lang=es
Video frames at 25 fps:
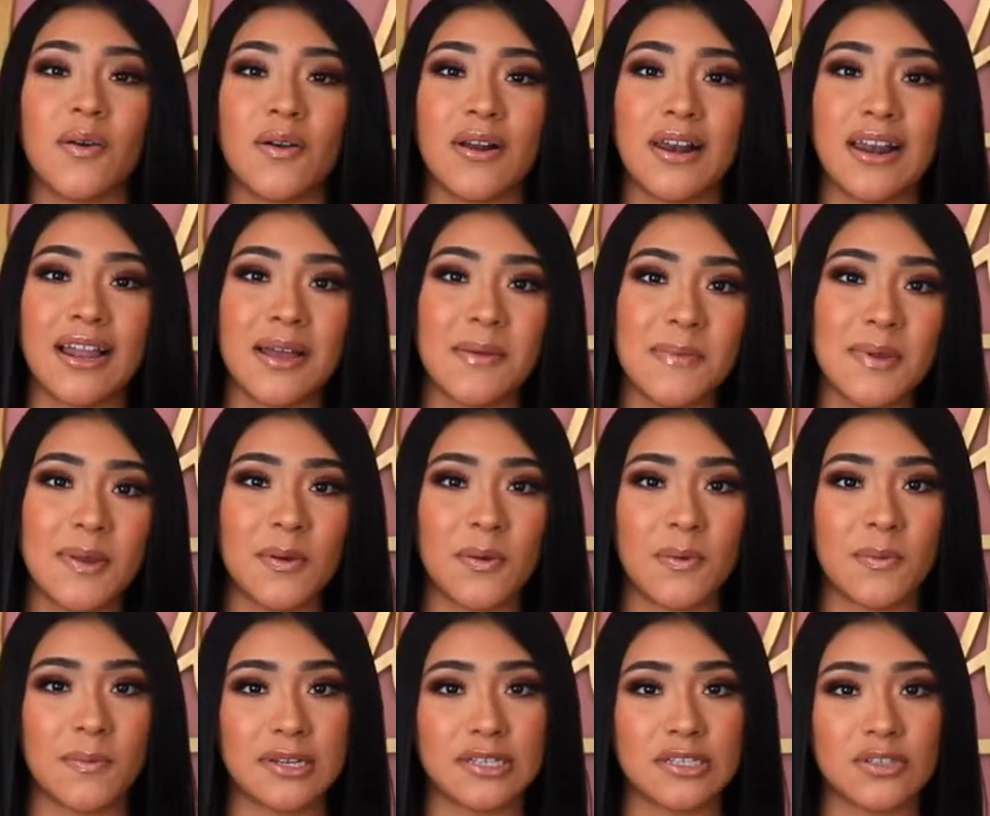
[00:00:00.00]
Hola, mi
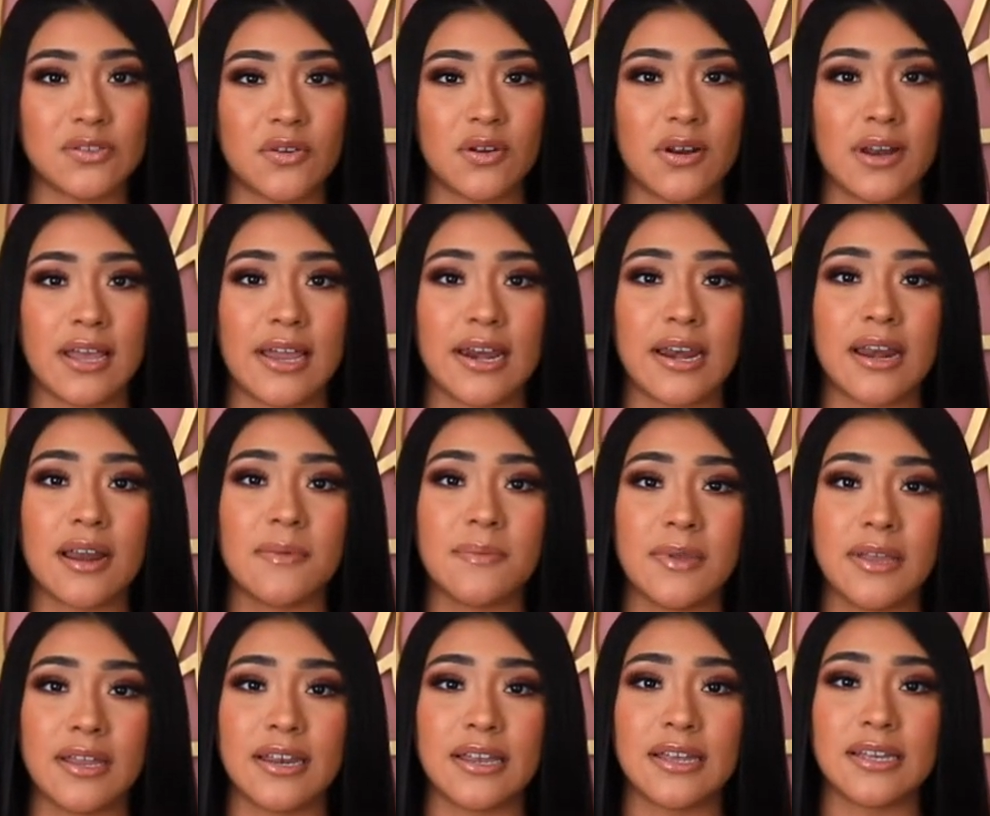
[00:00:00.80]
nombre es Yolette
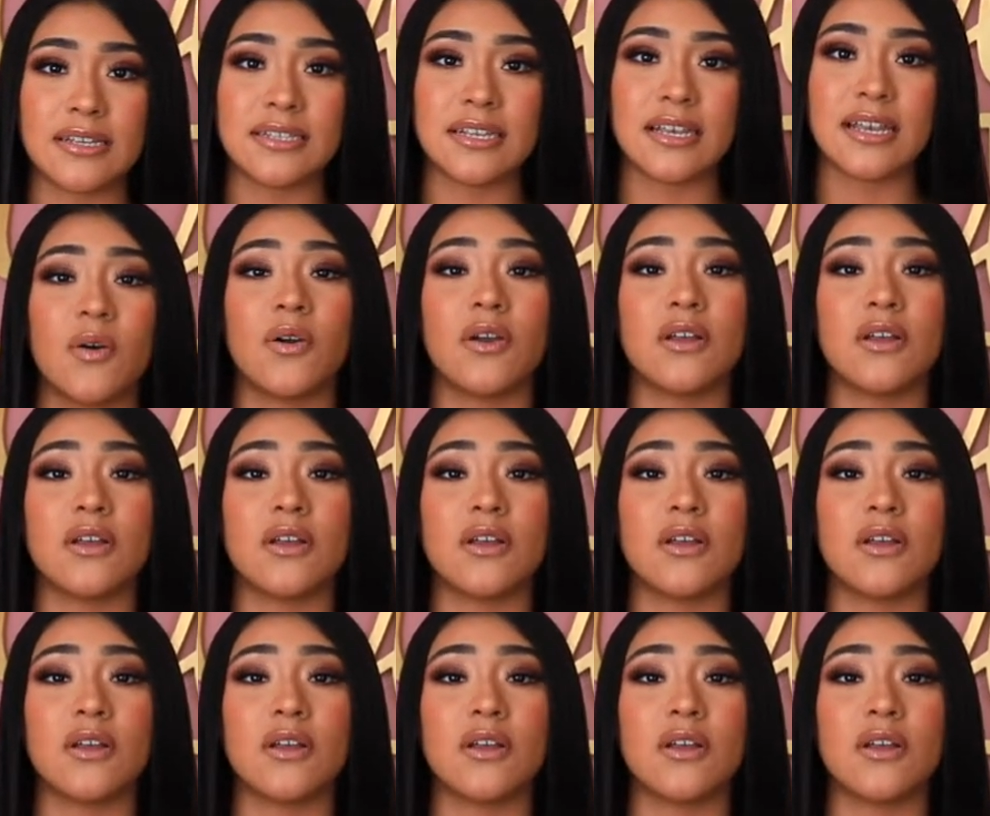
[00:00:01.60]
Ramírez.